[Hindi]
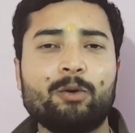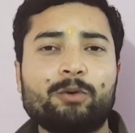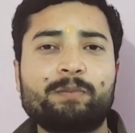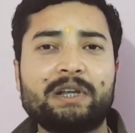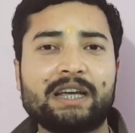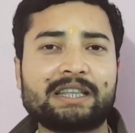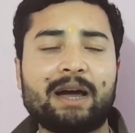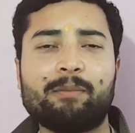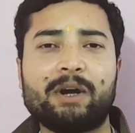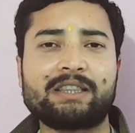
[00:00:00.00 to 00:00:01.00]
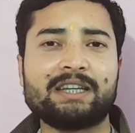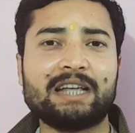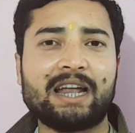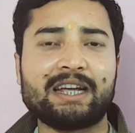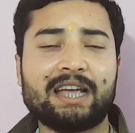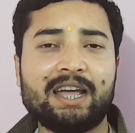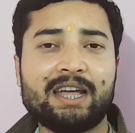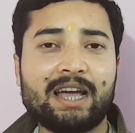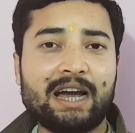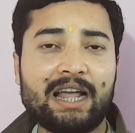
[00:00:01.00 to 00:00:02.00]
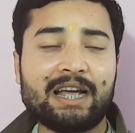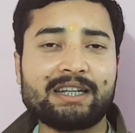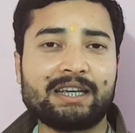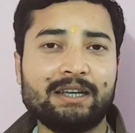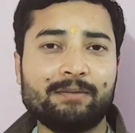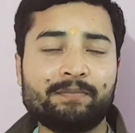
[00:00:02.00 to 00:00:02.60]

लोकप्रियता बढ़ती जा रही है हालांकि